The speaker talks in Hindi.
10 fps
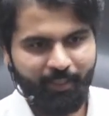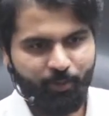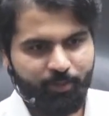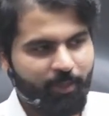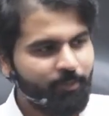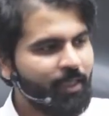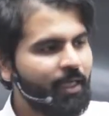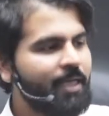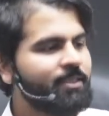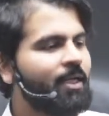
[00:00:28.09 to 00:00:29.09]
तो जब तक
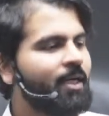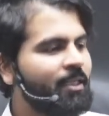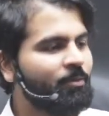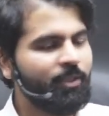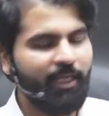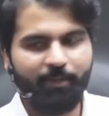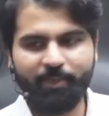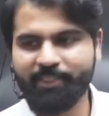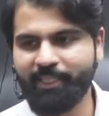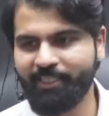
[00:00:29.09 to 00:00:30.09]
रास्ता खत्म हो जाएगा
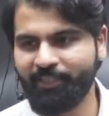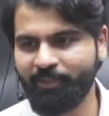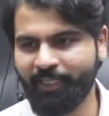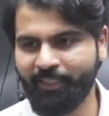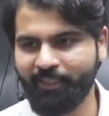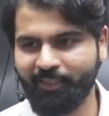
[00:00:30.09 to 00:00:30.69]
बस केसरी हो जाएगी